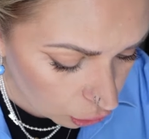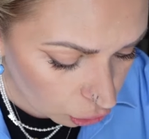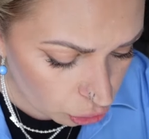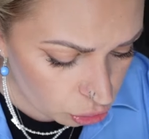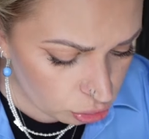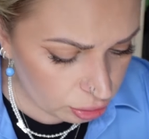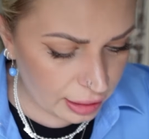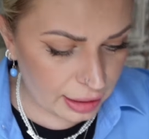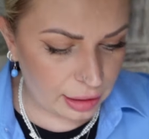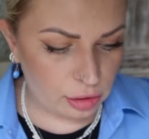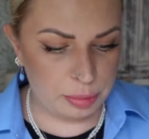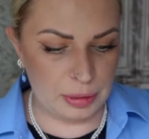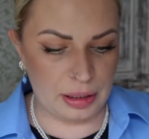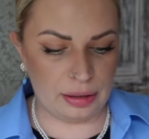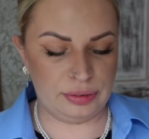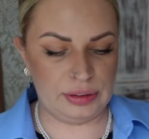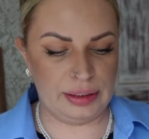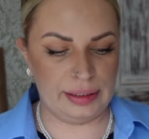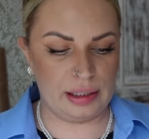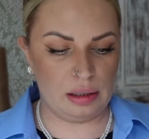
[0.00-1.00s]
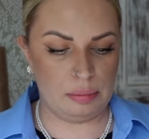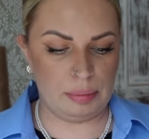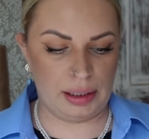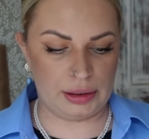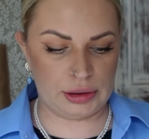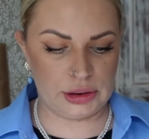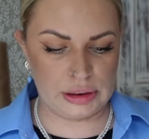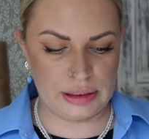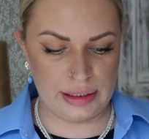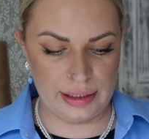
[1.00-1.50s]
okulary kupiłam w TK
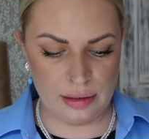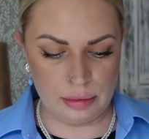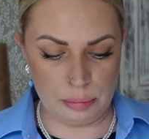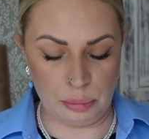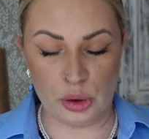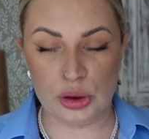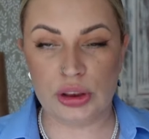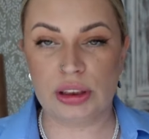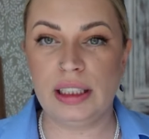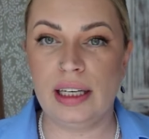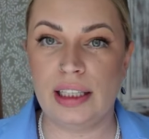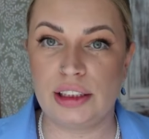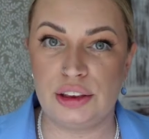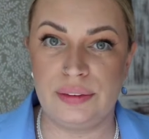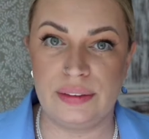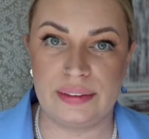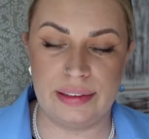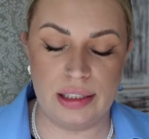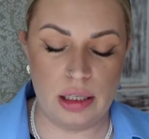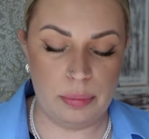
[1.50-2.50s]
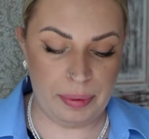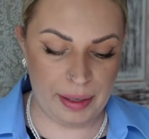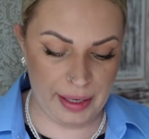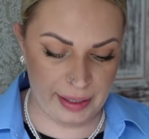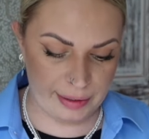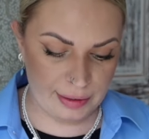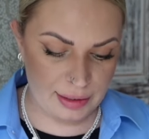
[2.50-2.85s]
Maxie, bo tyle świetnych par,